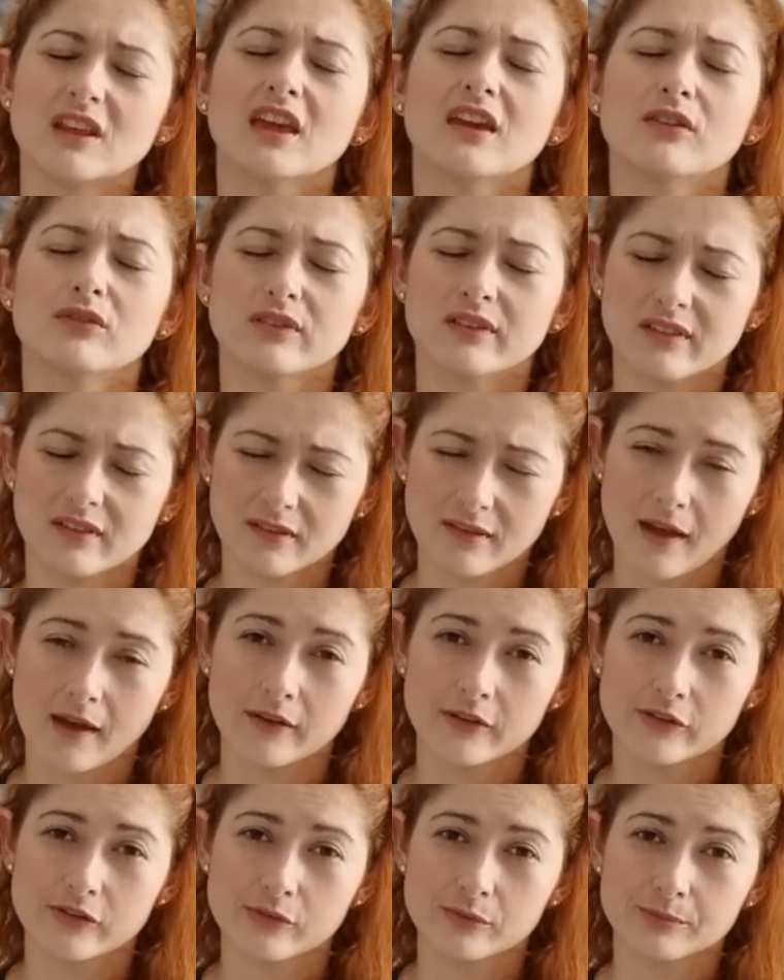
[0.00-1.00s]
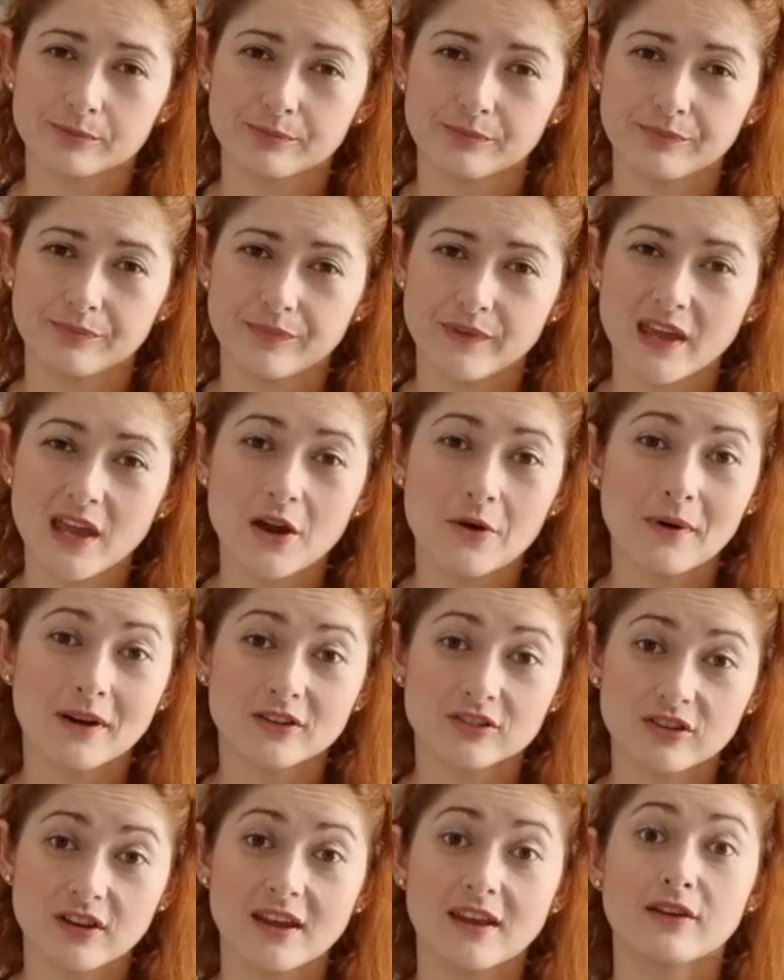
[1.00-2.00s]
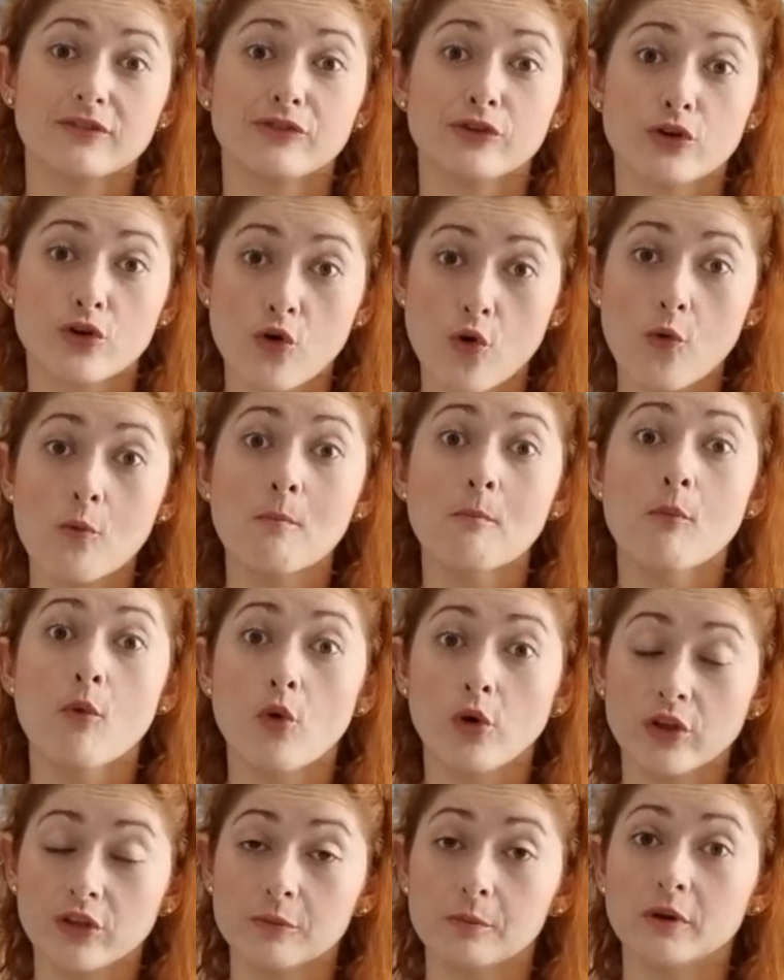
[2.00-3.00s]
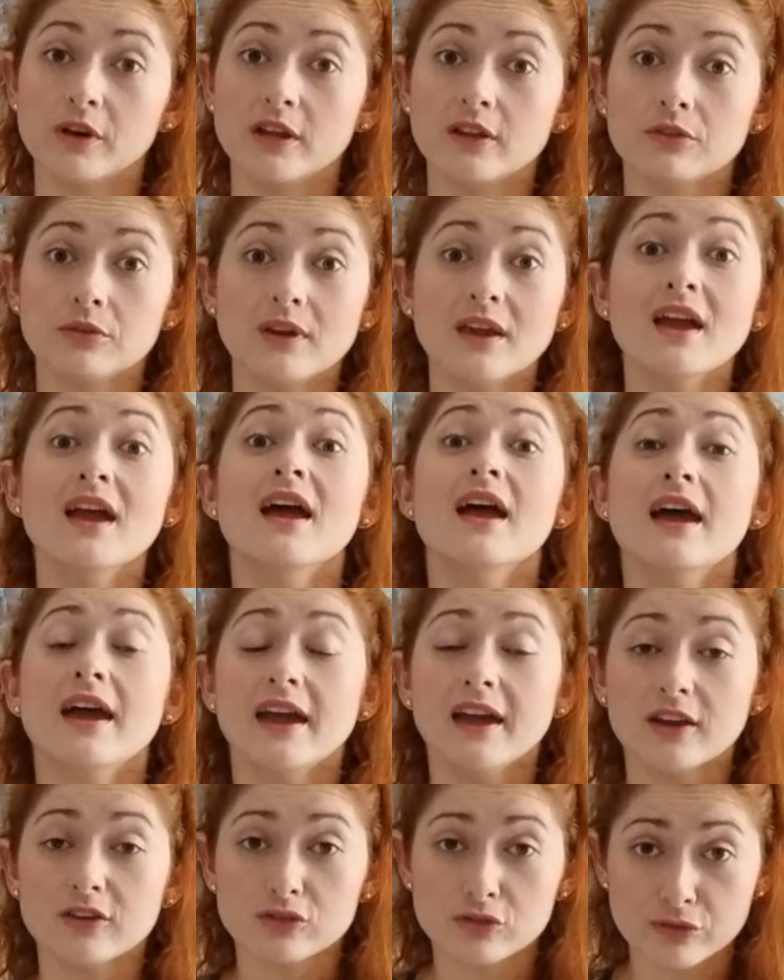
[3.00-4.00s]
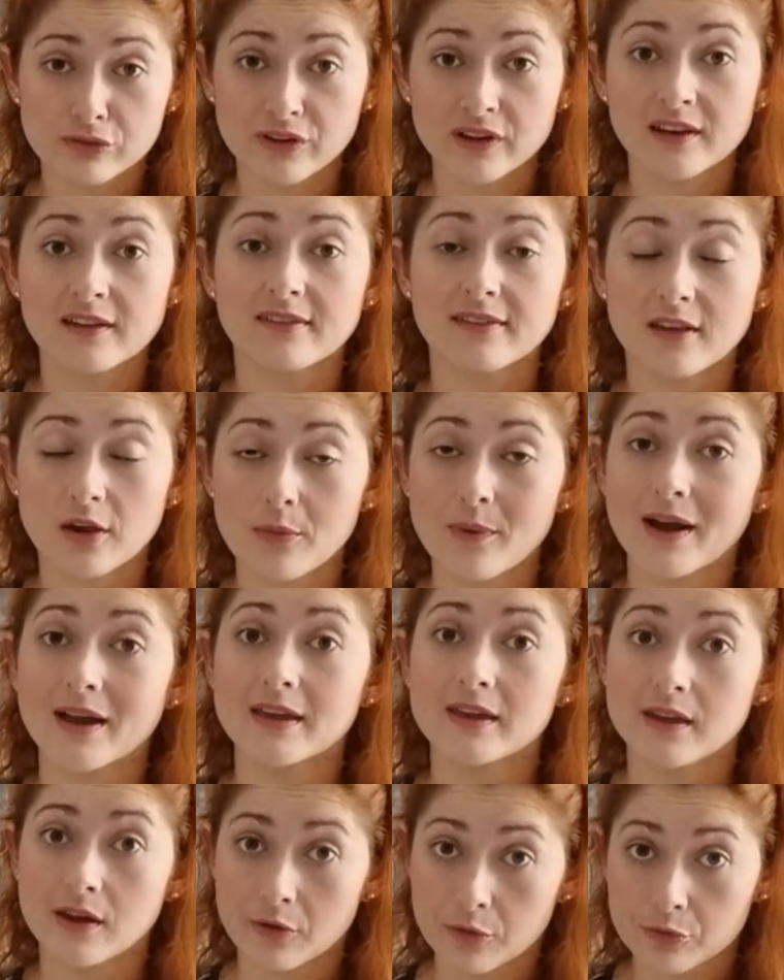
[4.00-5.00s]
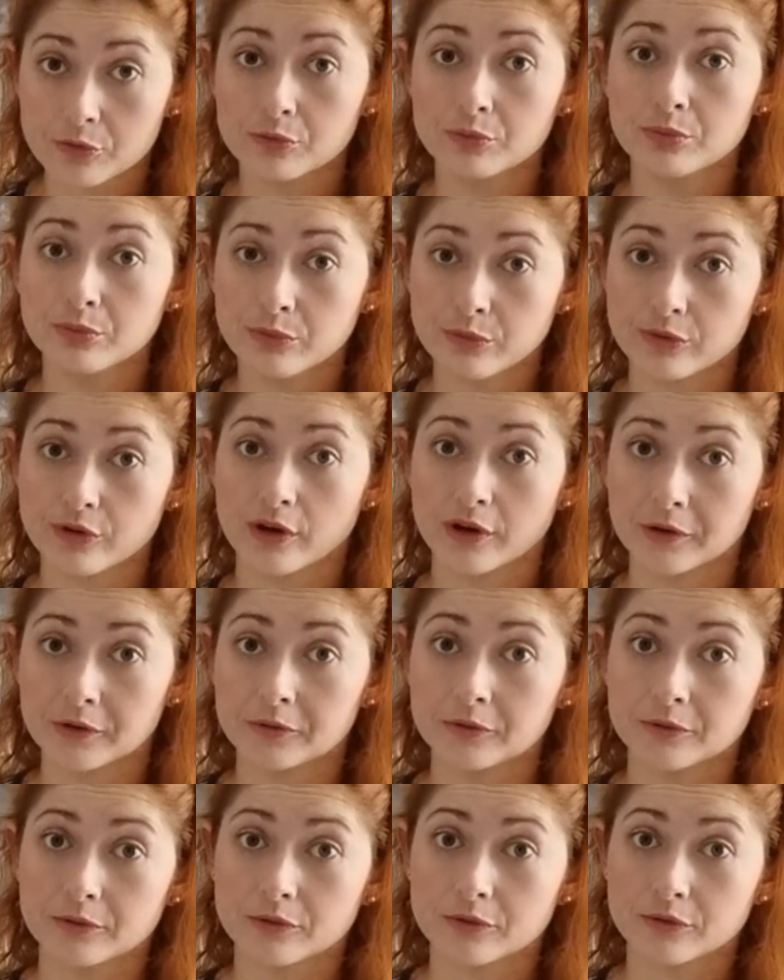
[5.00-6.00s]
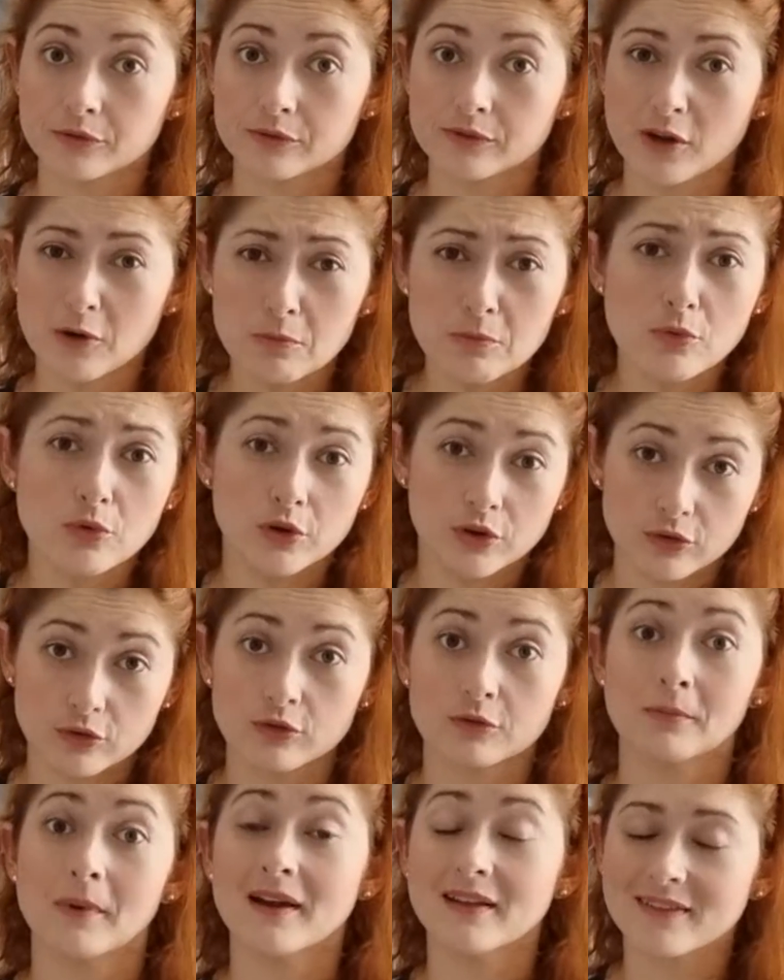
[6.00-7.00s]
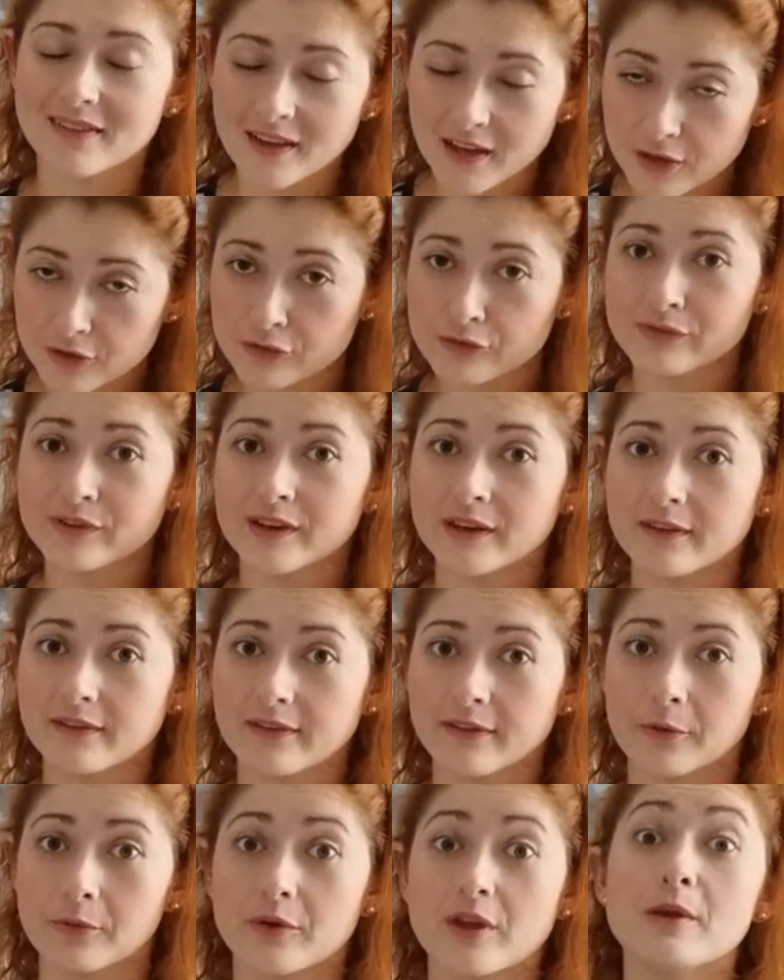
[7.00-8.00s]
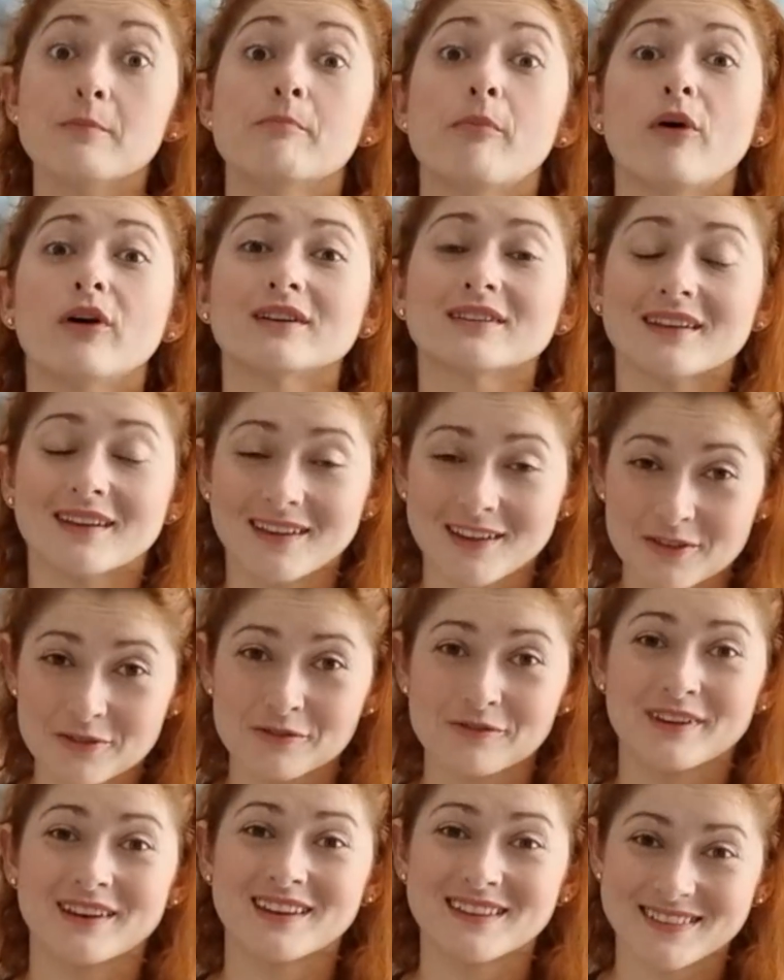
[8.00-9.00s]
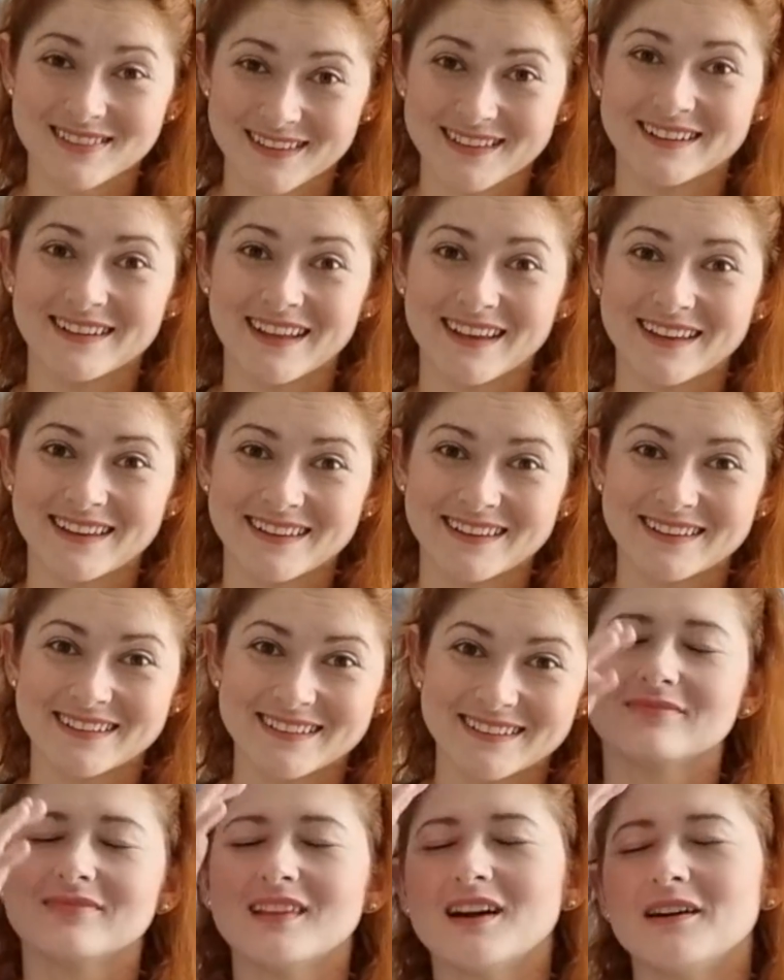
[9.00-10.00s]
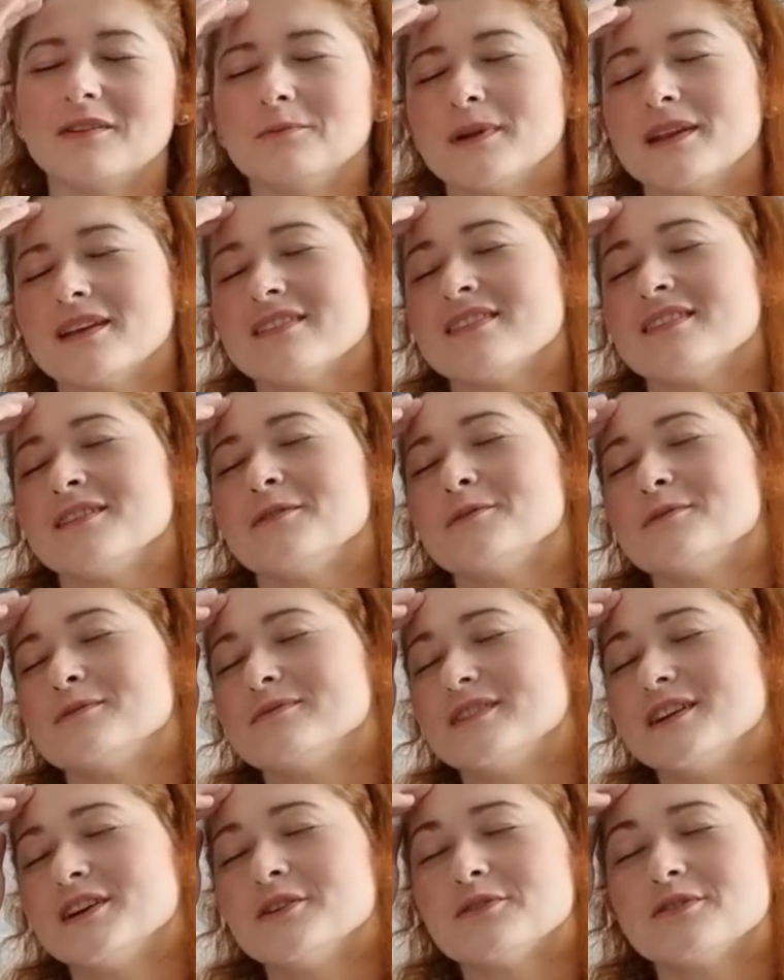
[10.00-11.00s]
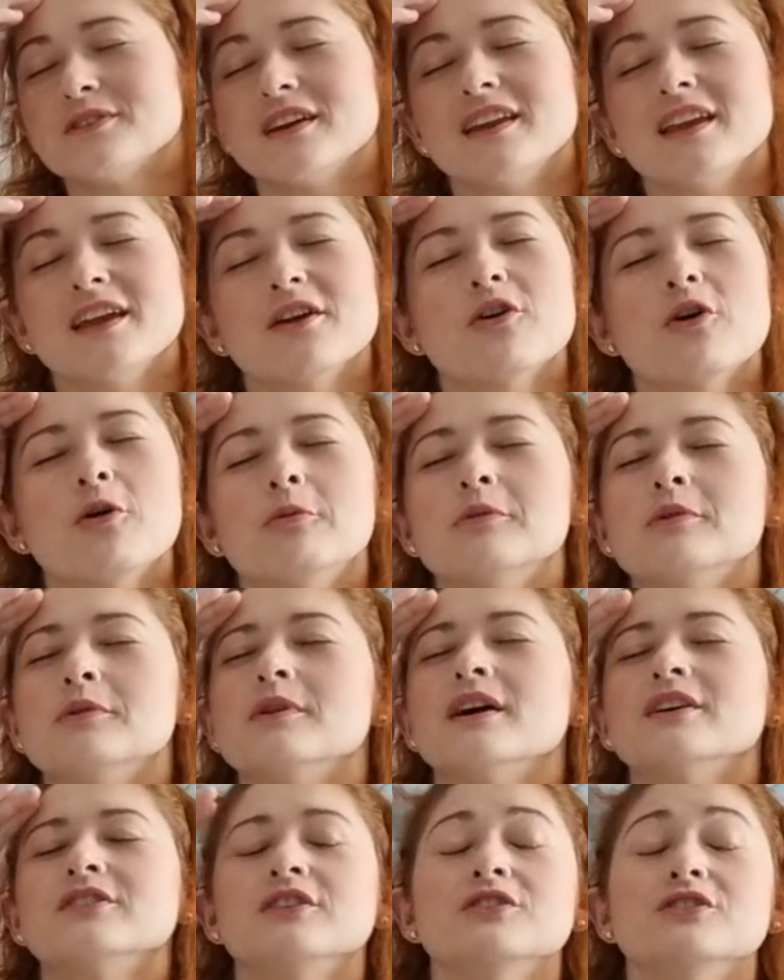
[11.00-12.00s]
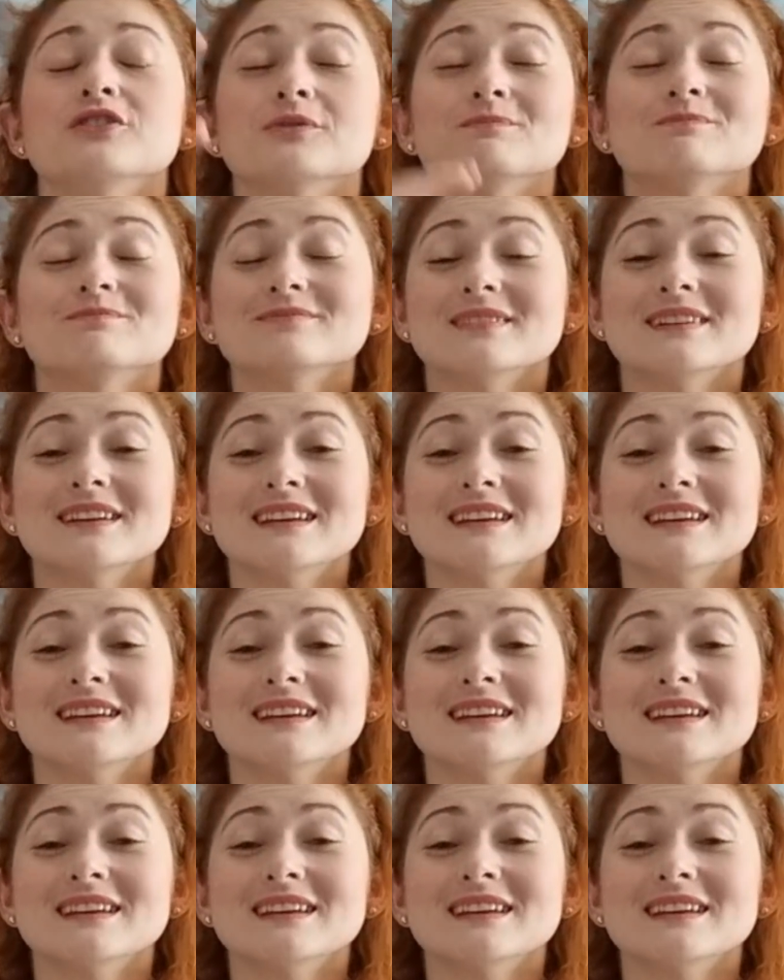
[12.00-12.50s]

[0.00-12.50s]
que, que vocês acham? Eu achei que ficou muito bonito e rejuvenesceu aí alguns anos. Não muitos, mas rejuvenesceu. O que importa é rejuvenescer, né? Não, Brasil, eu não sei nem como a gente